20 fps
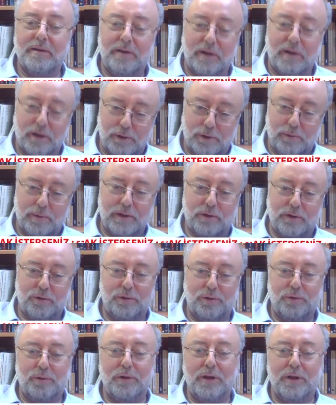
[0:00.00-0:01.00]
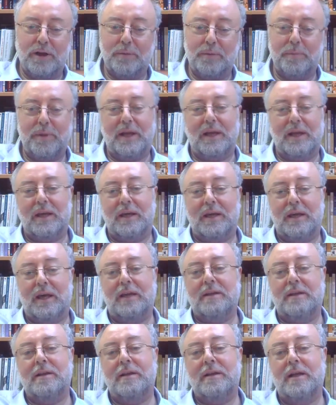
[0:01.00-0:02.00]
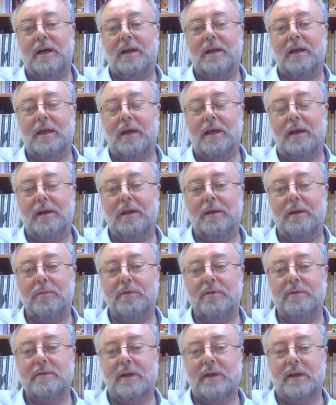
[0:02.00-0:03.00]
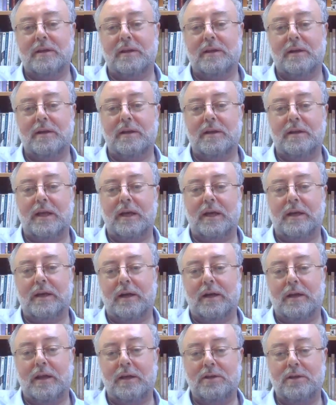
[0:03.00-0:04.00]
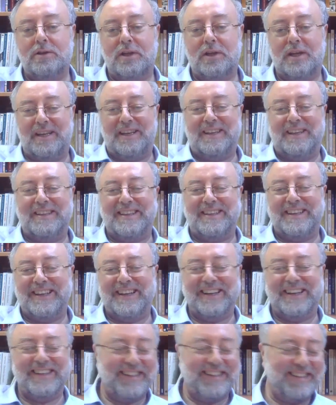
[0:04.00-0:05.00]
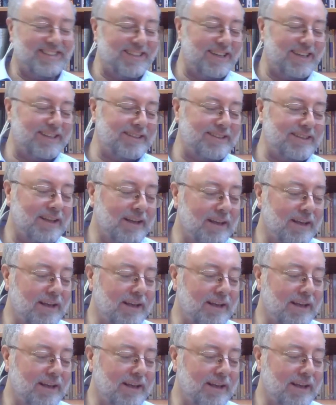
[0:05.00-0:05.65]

Yalova köylüleri bilin ki iktidara geldiğimiz takdirde tekrardan şeriat ilan edeceğiz.